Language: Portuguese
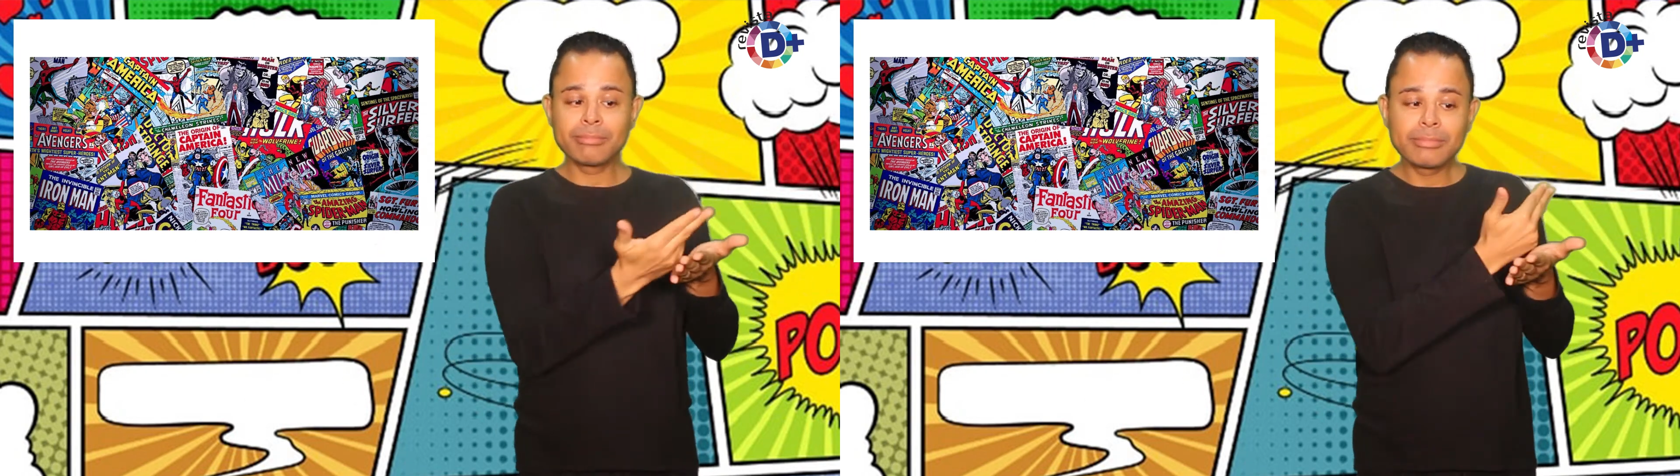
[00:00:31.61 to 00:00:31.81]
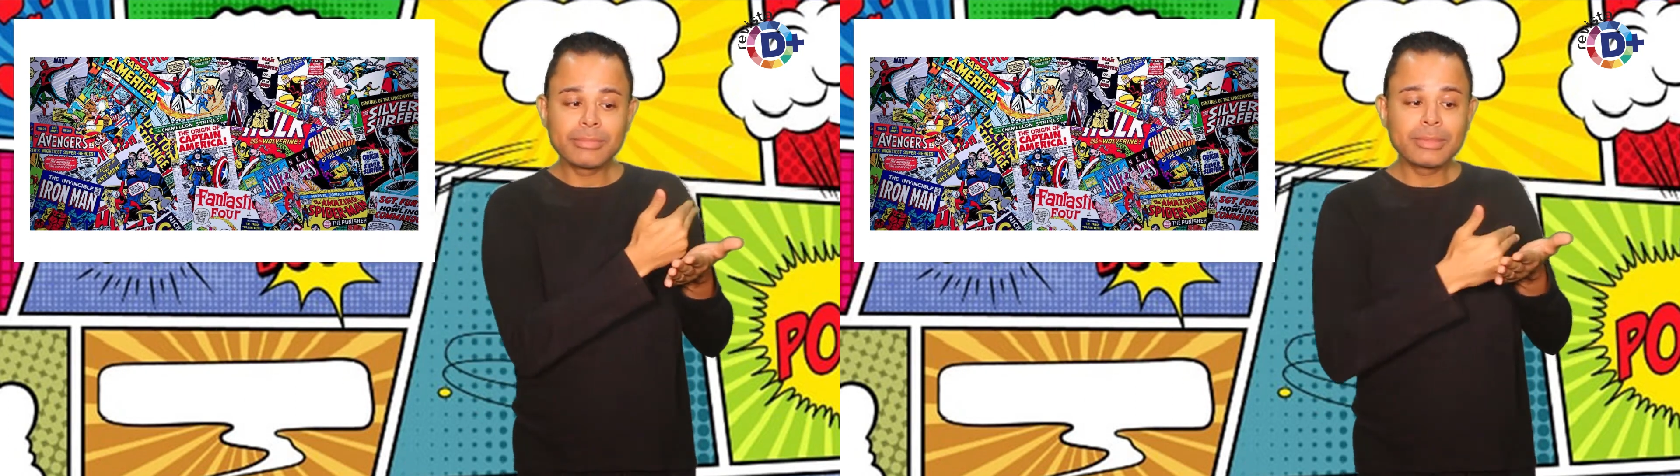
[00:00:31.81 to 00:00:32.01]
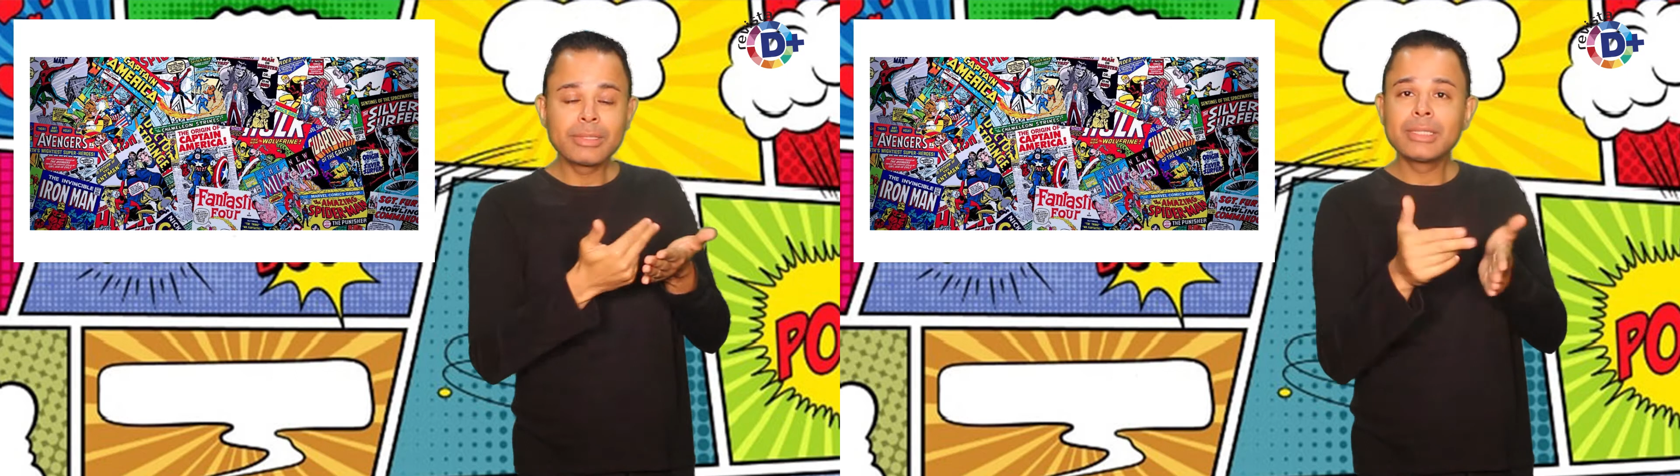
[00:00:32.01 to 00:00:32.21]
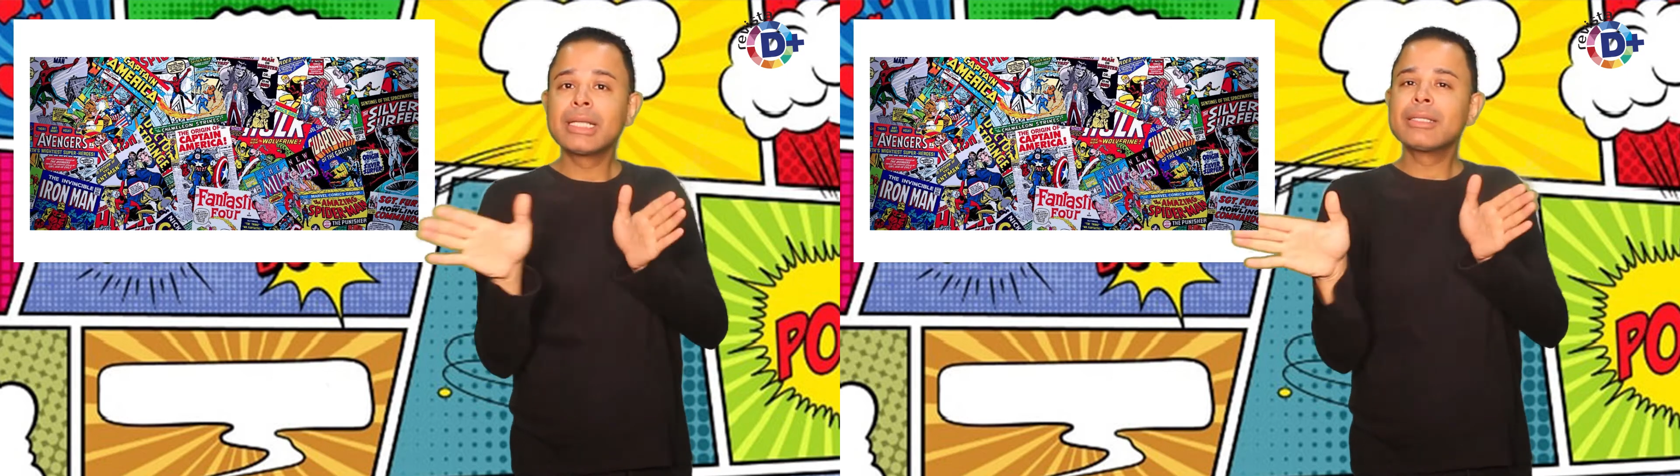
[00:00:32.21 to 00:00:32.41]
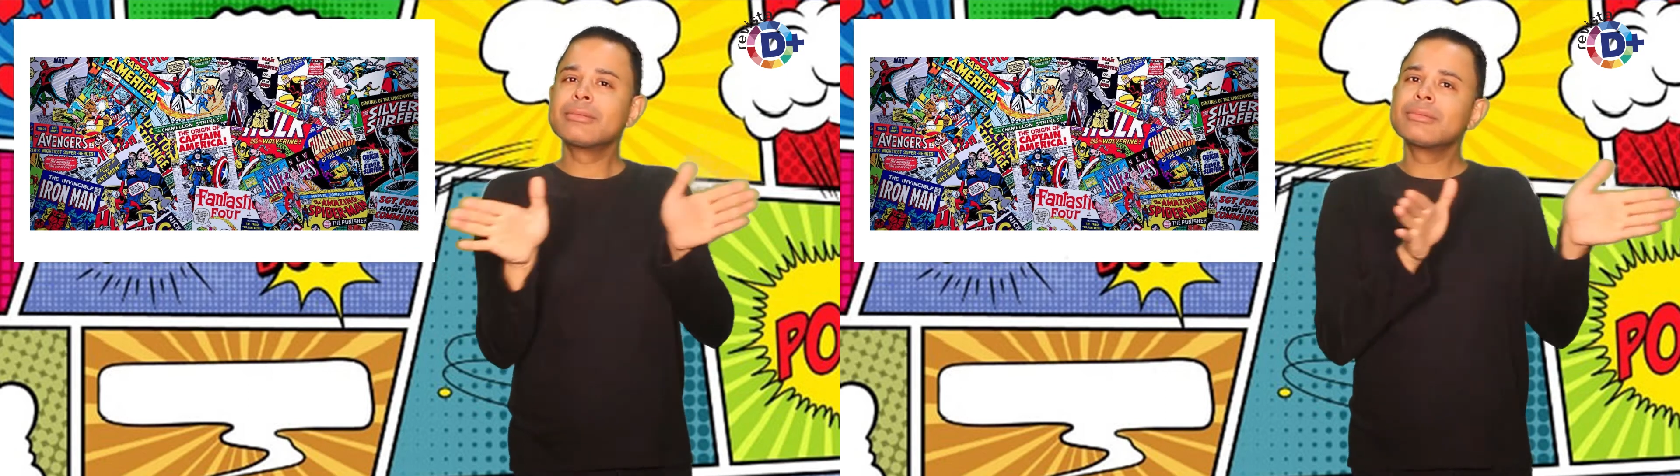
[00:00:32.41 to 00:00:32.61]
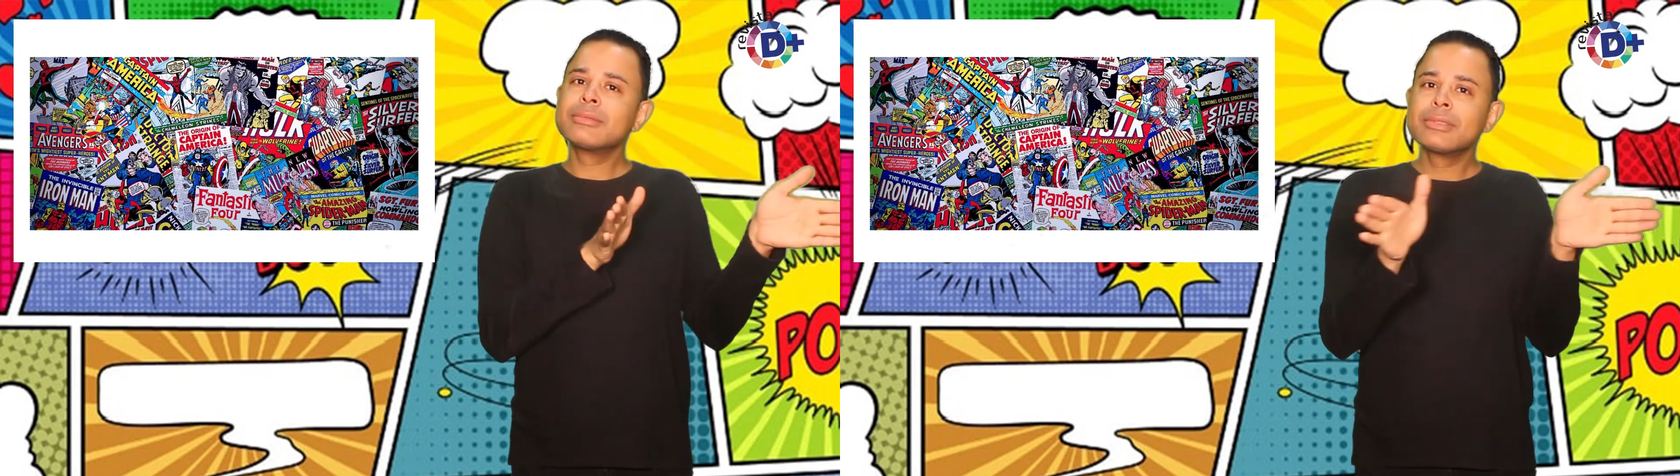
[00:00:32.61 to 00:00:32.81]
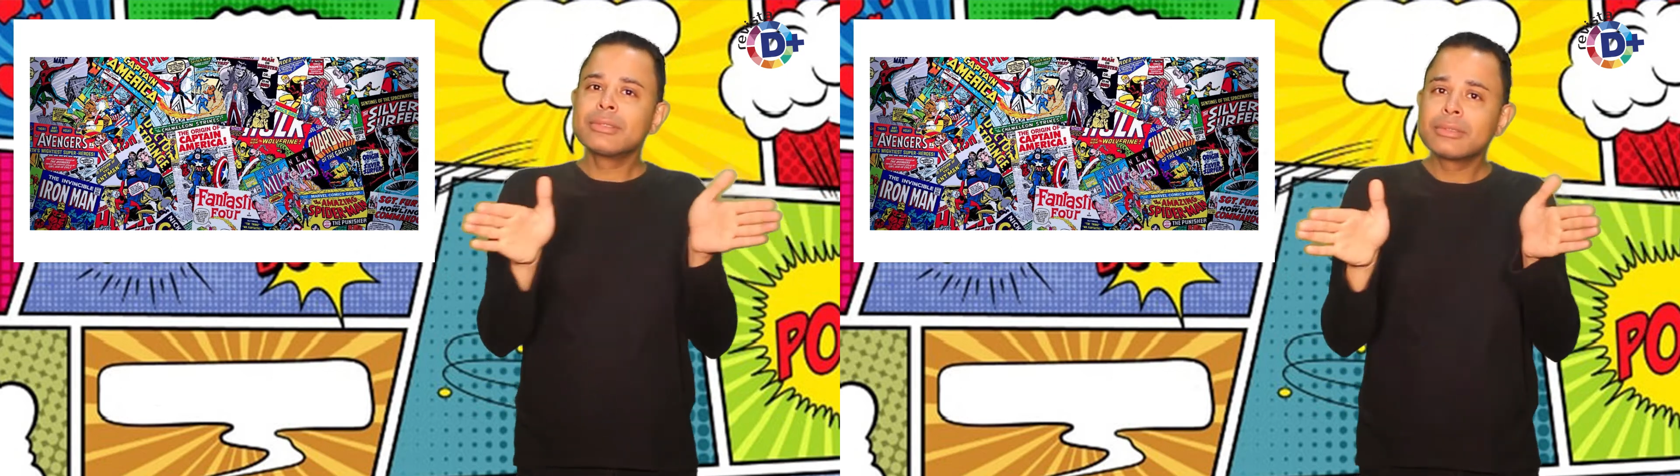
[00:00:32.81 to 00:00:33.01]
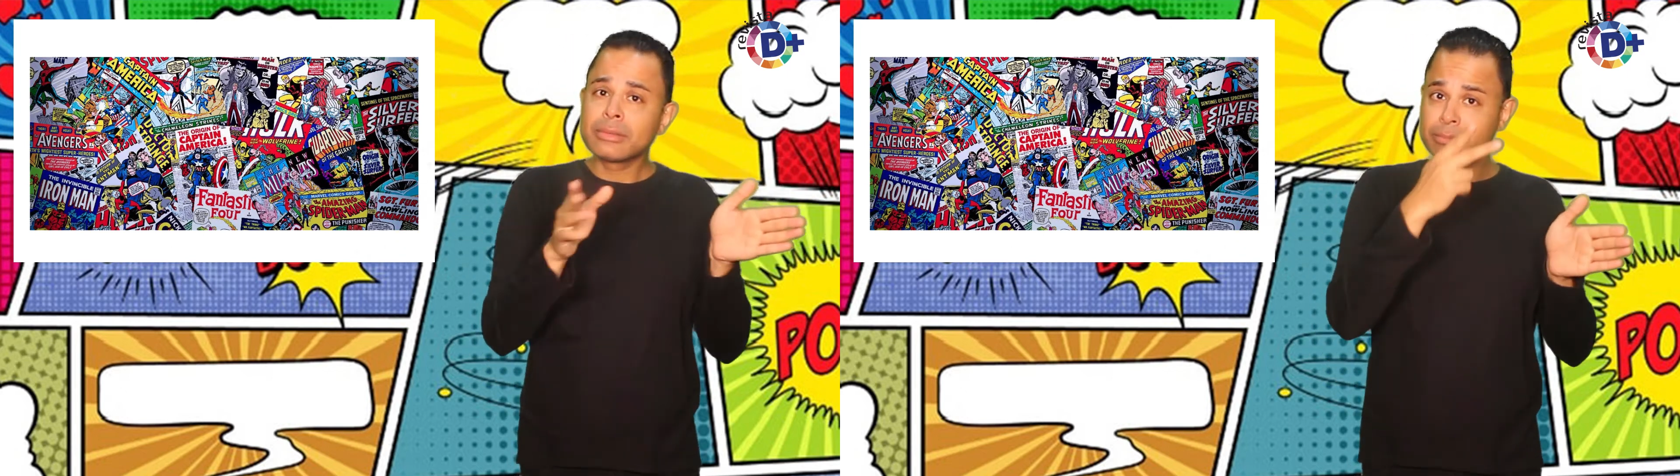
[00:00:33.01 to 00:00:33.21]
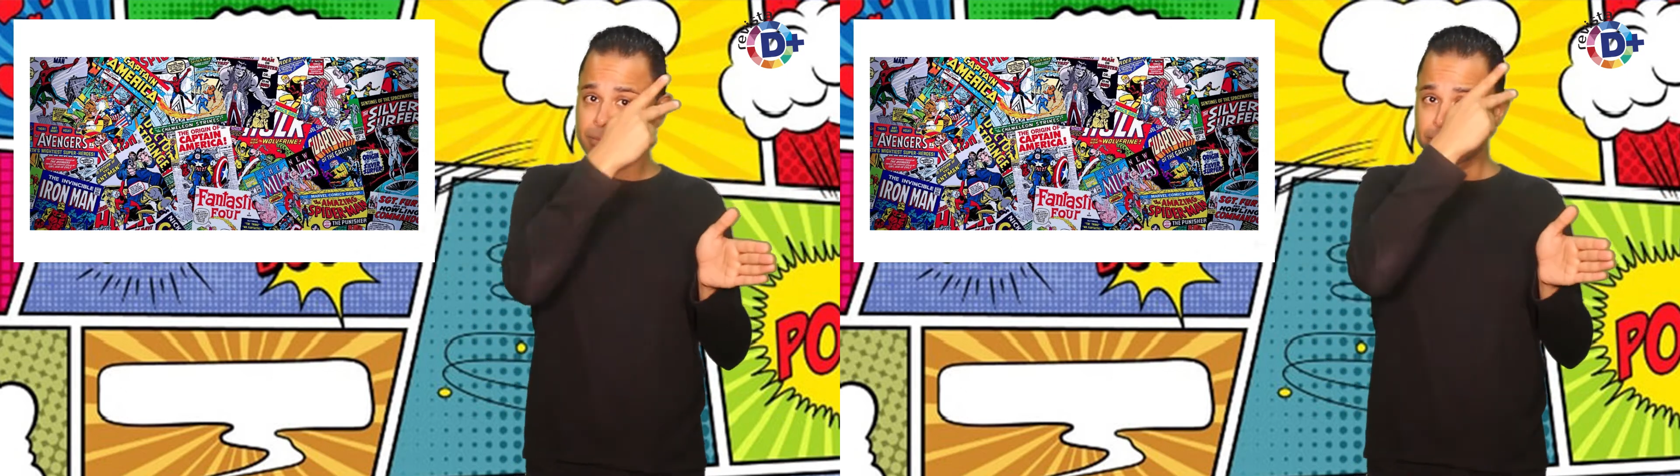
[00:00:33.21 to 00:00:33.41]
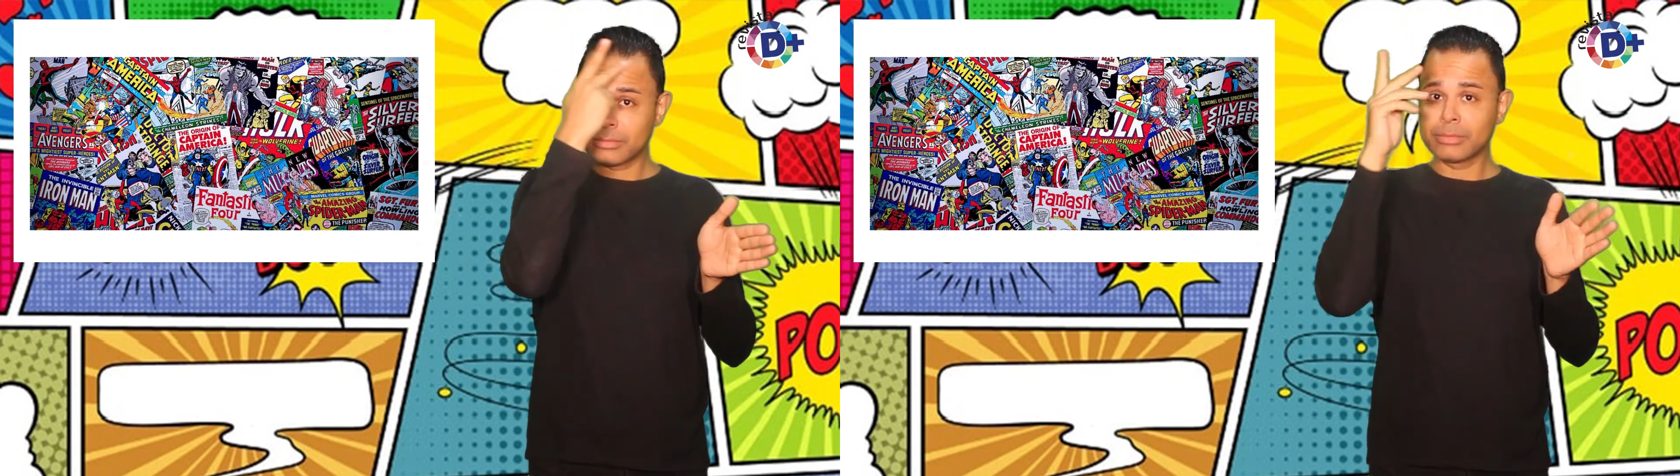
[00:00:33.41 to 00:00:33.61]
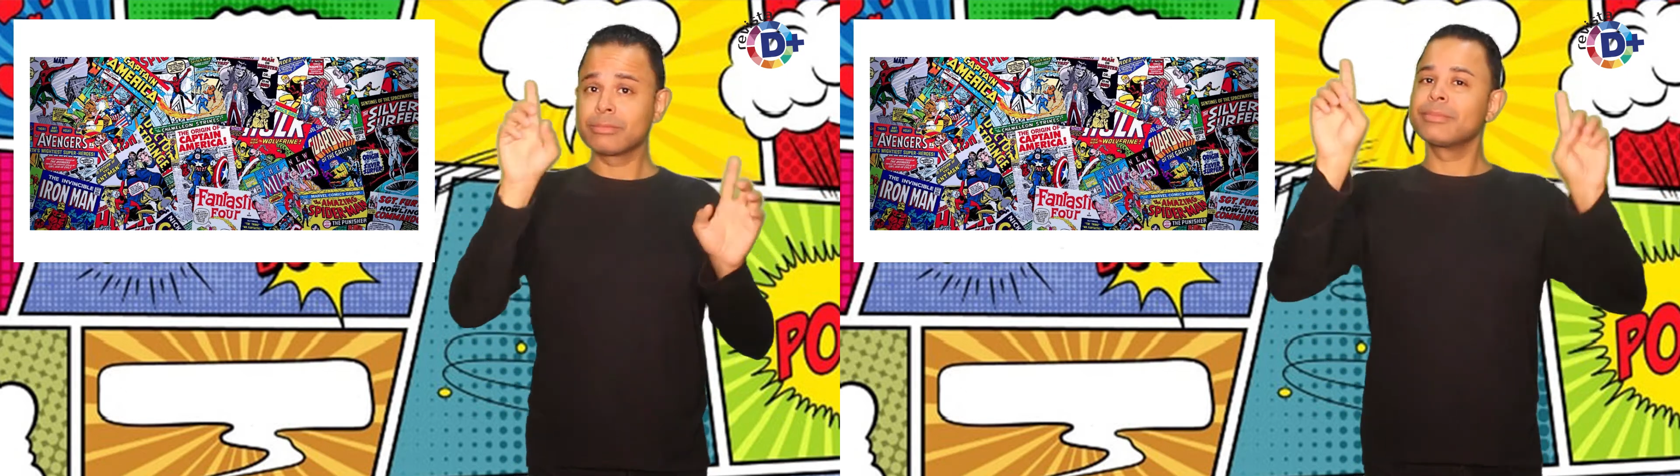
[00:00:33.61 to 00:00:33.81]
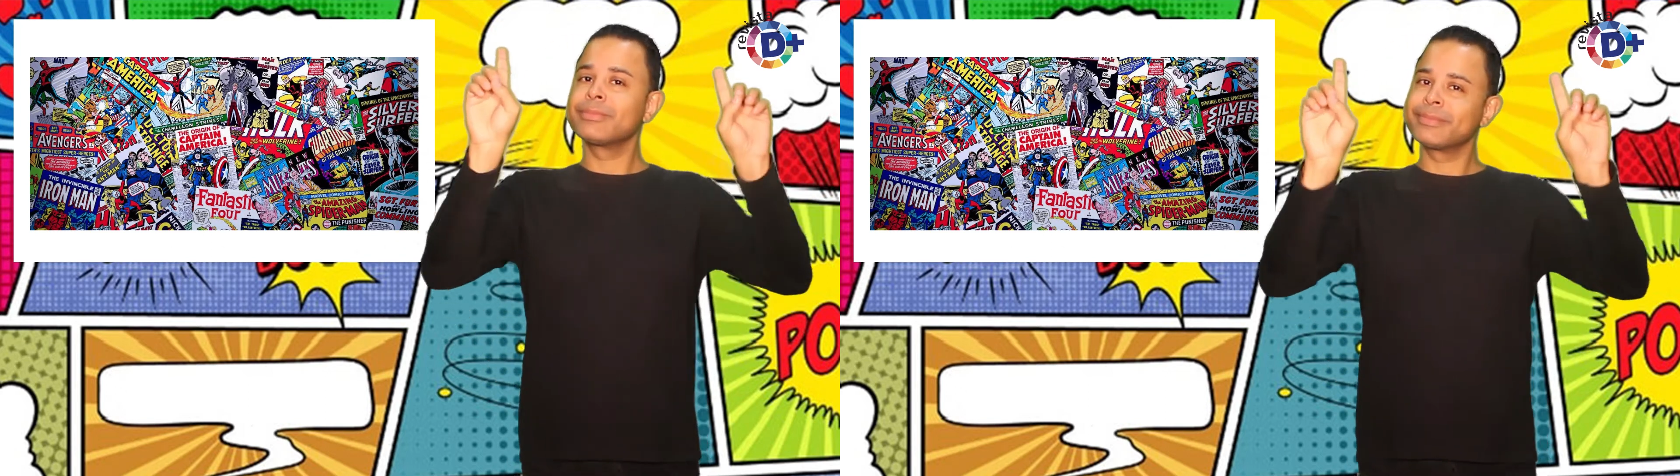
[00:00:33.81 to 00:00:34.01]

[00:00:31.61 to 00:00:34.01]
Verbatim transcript: para pessoas com deficiência,